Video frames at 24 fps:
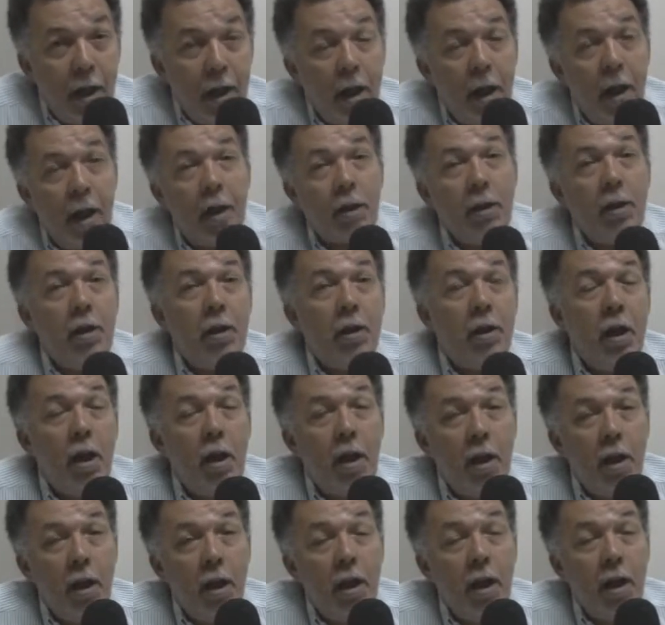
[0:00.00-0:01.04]
Quem assina é
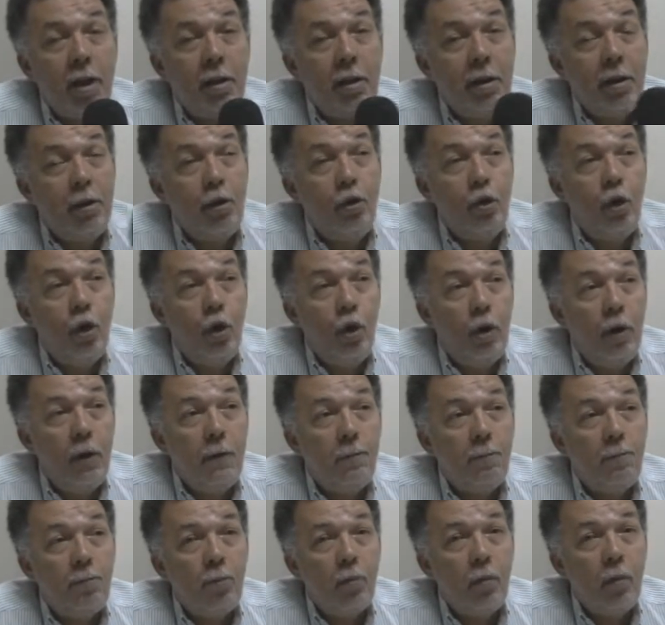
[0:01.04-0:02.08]
ele. ele assina... Mas o senhor é
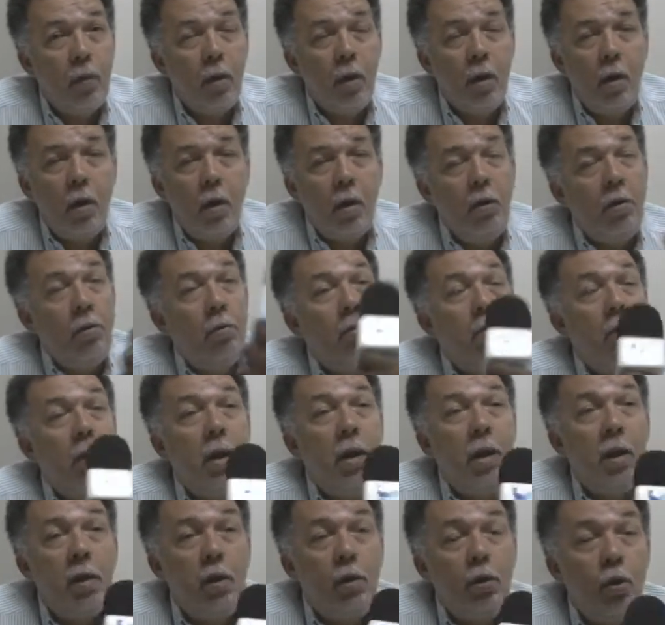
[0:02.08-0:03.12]
quem manda.
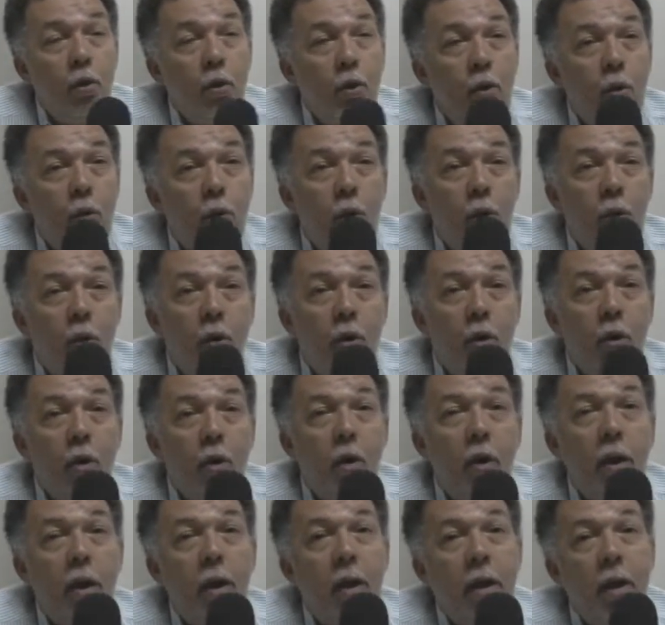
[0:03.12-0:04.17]
Mando
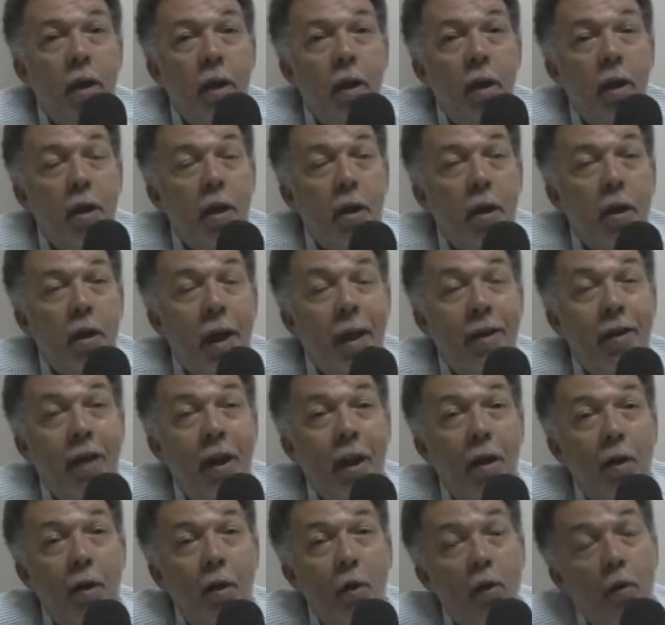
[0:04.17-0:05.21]
é,
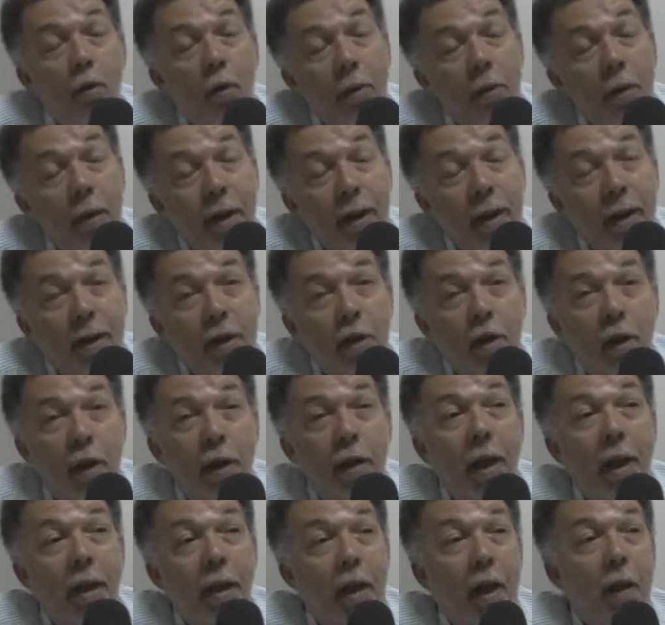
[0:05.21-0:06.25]
deter, obedecendo a
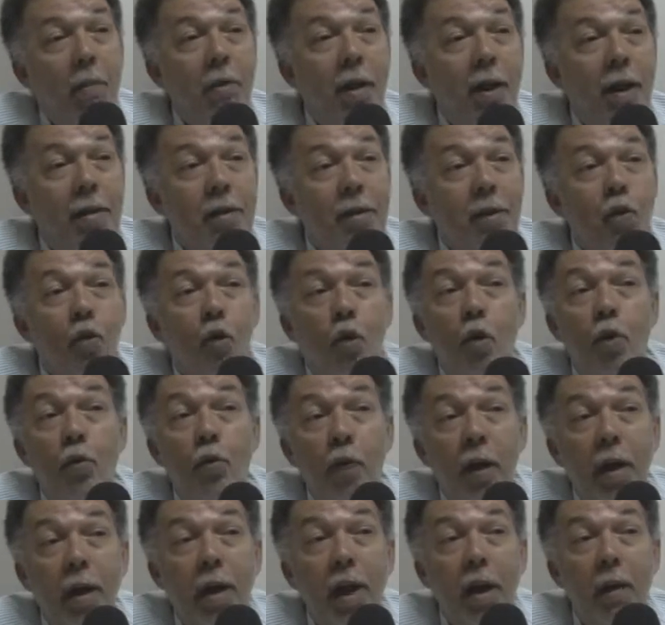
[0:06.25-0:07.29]
determinação
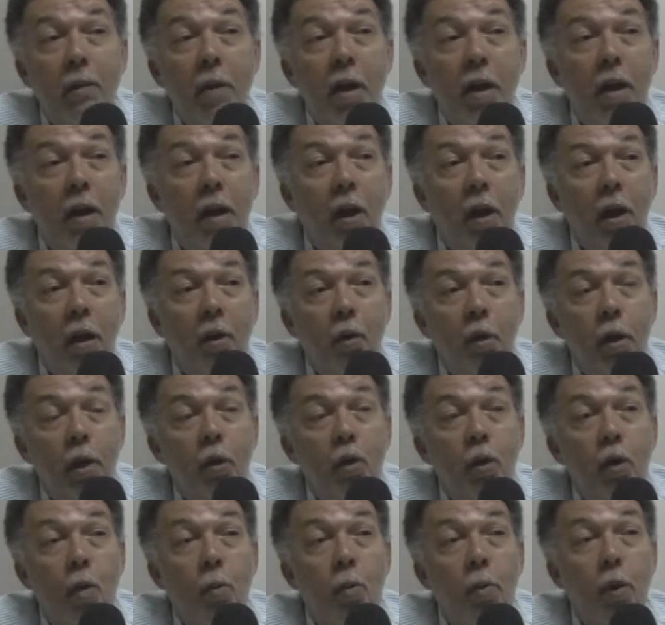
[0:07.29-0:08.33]
governamental.
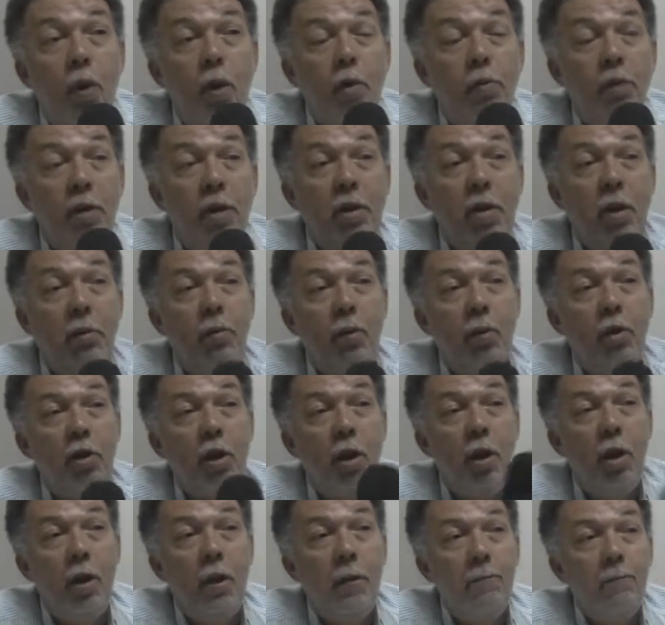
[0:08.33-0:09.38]
Eu não posso, por então, exemplo. O
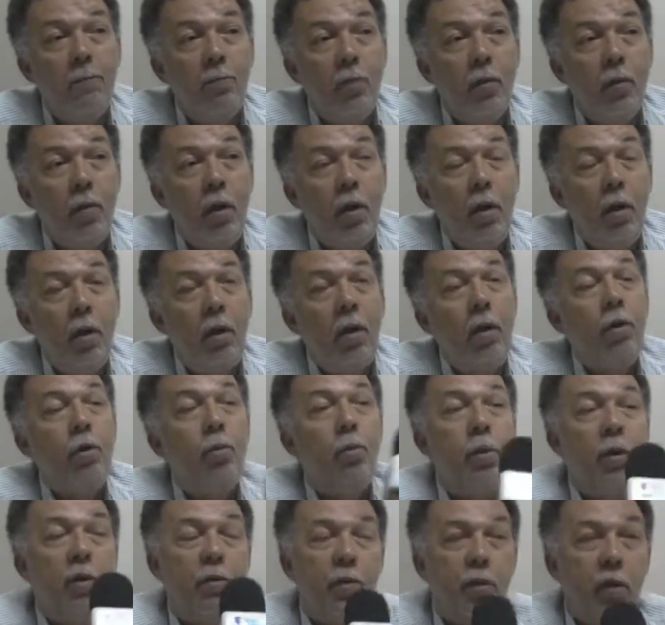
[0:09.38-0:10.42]
prefeito autorizou.
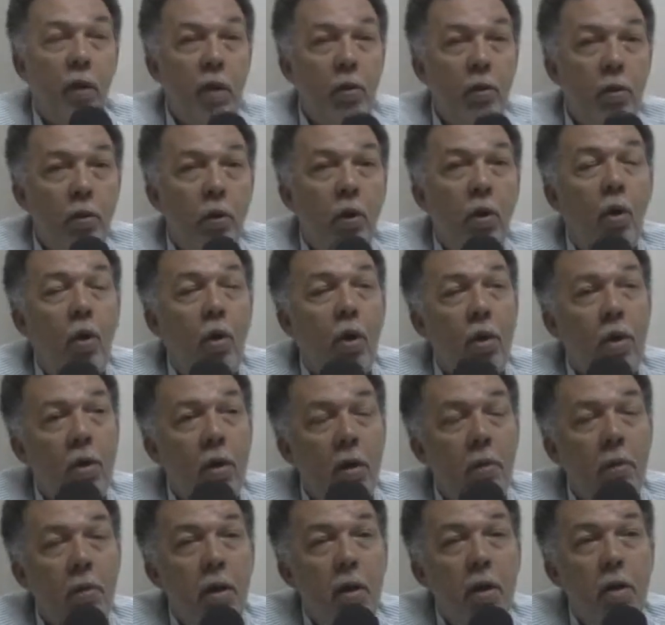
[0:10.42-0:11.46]
O prefeito,
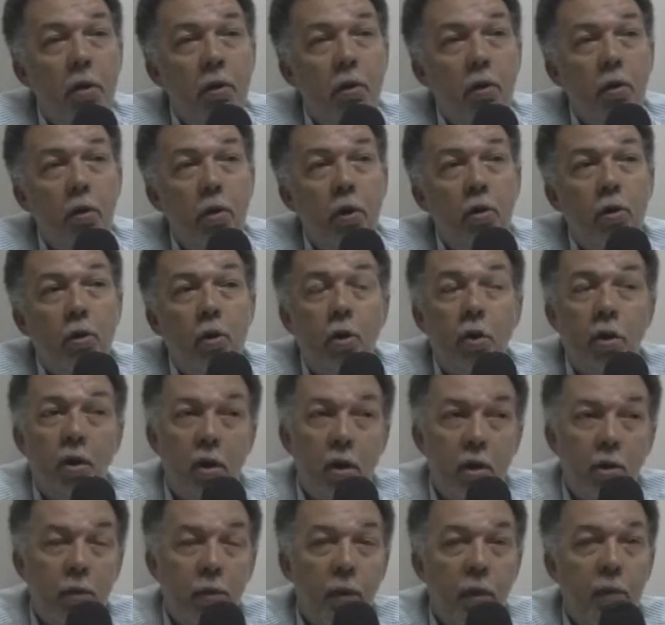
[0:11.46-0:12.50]
logicamente, autorizou.
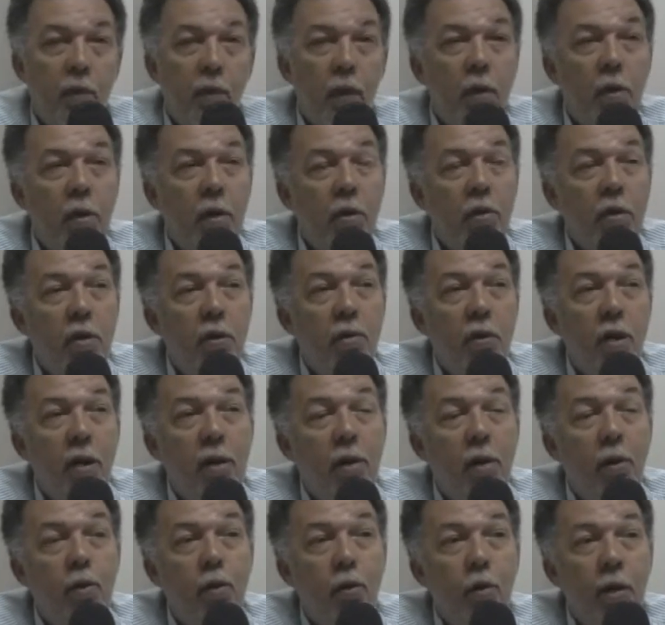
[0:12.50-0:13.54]
Se o prefeito não
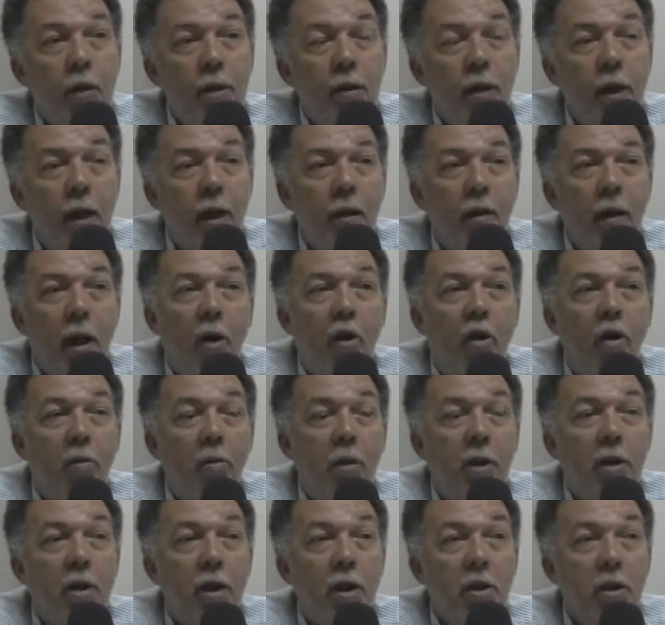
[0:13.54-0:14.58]
tivesse autorizado, a
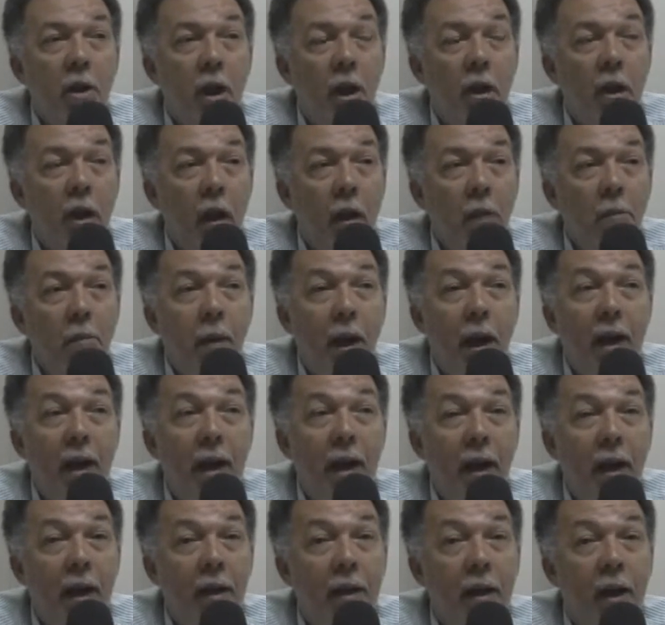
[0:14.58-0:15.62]
obra já estaria
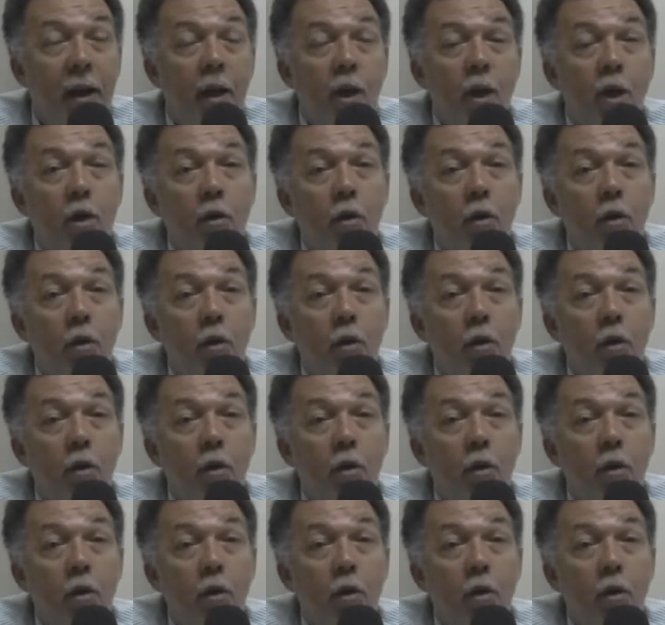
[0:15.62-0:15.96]
embargada.